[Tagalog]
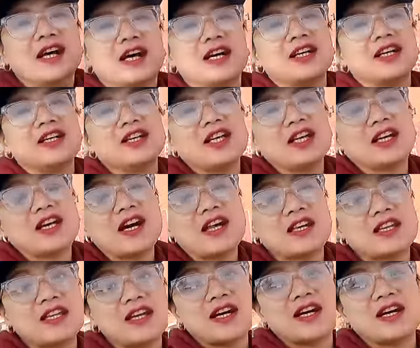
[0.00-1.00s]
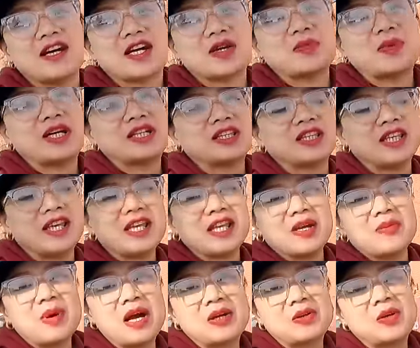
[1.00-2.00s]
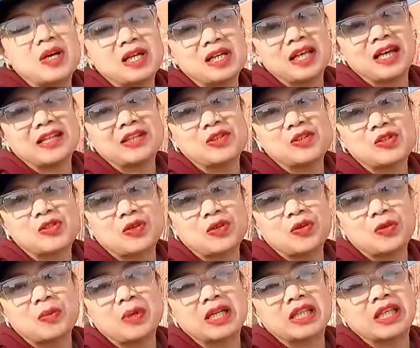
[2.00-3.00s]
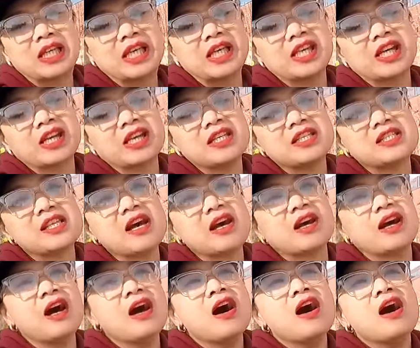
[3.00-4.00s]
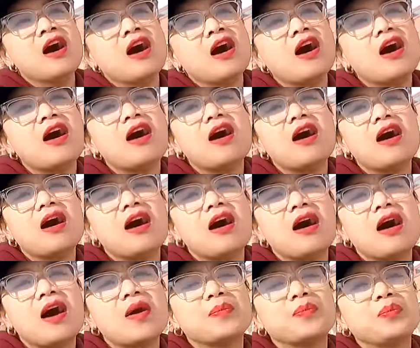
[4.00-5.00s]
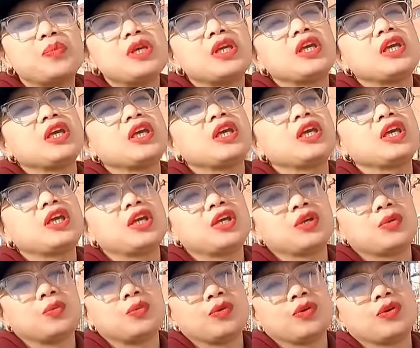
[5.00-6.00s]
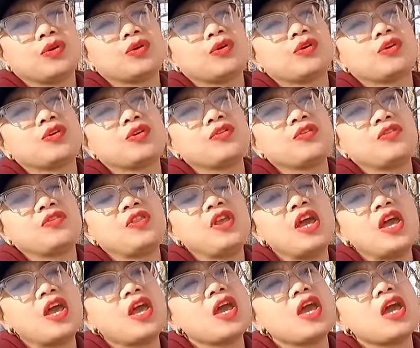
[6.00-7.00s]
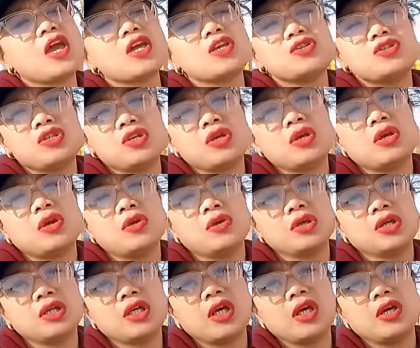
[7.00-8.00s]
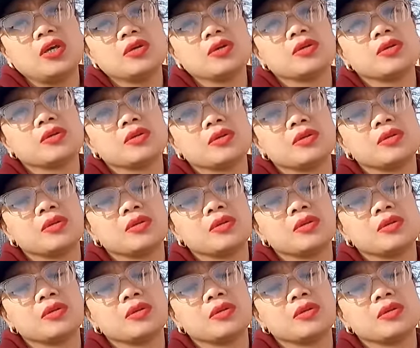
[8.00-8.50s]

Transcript: Ang Inday Harbatera bago ang lahat. Gusto kong batiin ang isang Happy Birthday to you.